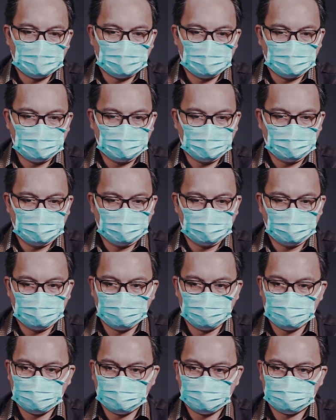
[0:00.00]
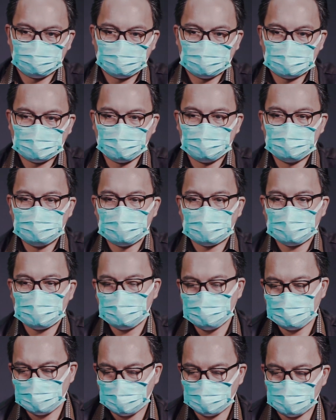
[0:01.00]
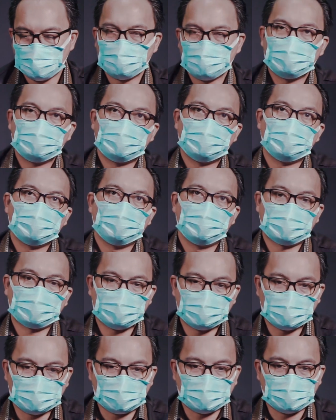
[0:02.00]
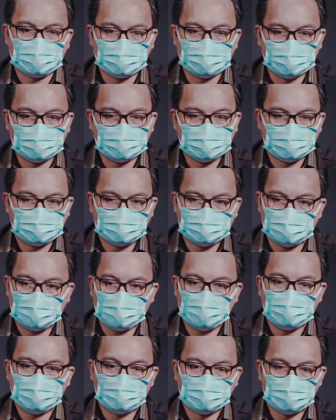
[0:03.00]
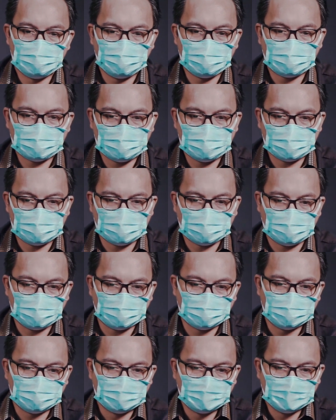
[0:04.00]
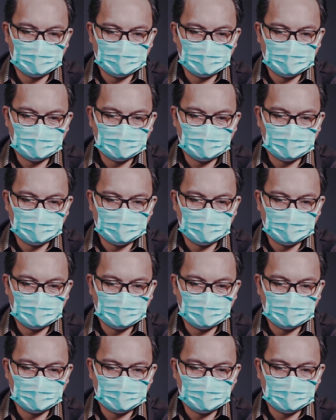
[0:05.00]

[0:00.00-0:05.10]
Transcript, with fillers: uh, kebenaran yang merdekakan, yang memerdekakan.